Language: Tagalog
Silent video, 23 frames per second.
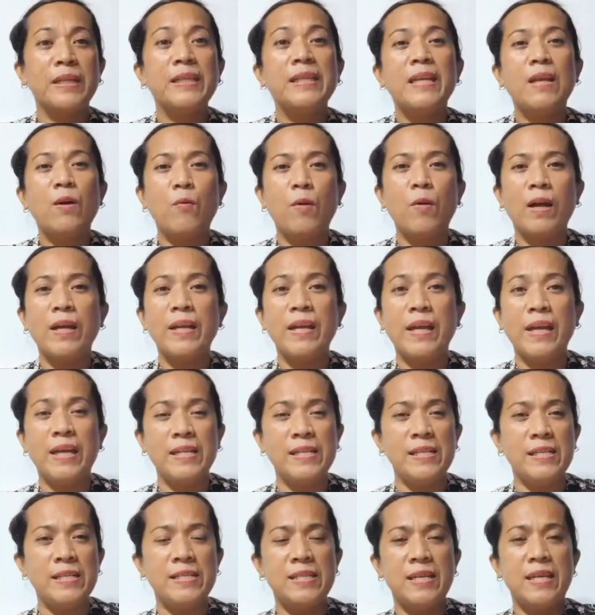tinawagan ng
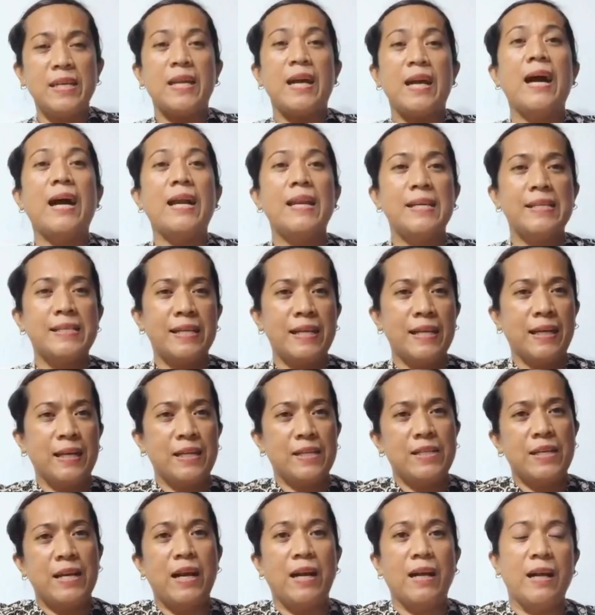agency na aalis talaga
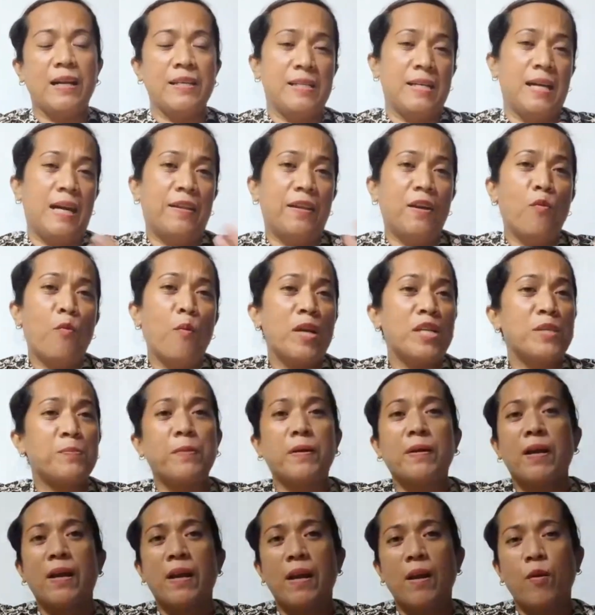siya. Kasi otherwise,
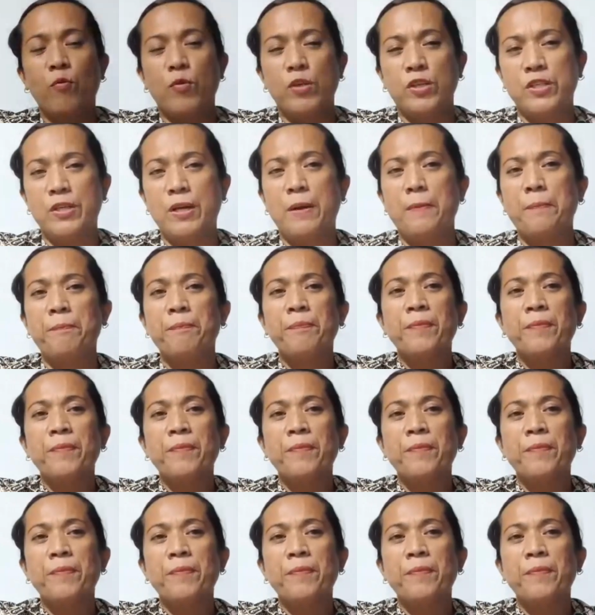magrananawi siya.